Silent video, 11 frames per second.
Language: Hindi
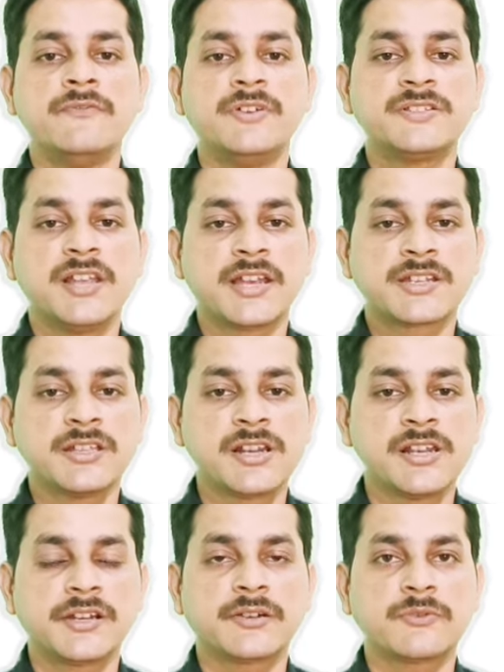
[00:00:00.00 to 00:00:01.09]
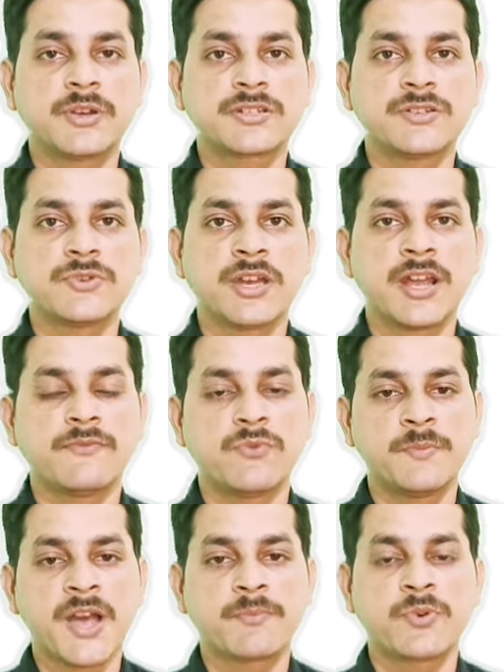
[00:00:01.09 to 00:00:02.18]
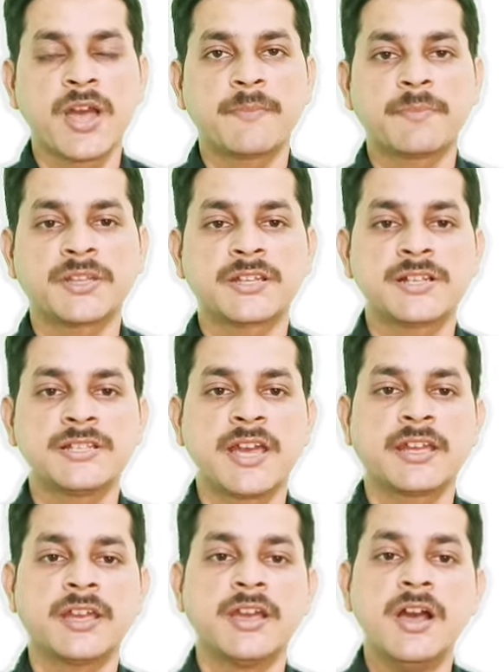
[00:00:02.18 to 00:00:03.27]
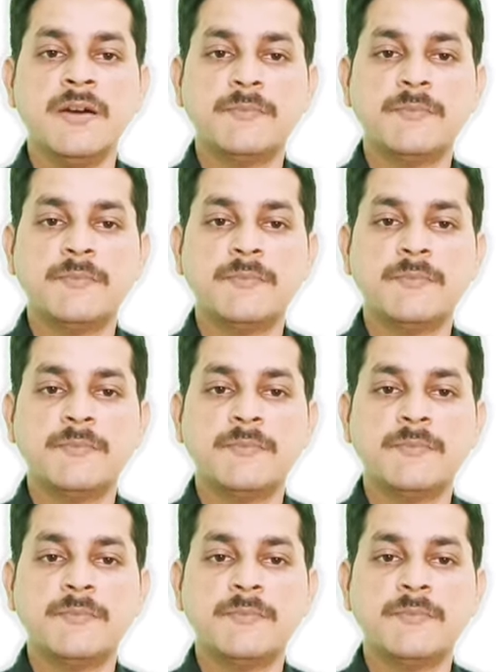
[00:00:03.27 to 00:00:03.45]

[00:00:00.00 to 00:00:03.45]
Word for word: फिर सिलेक्शन रिलेटेड क्वेश्चन जो है ना वो भी आपको यहाँ पे पता चल जाएंगे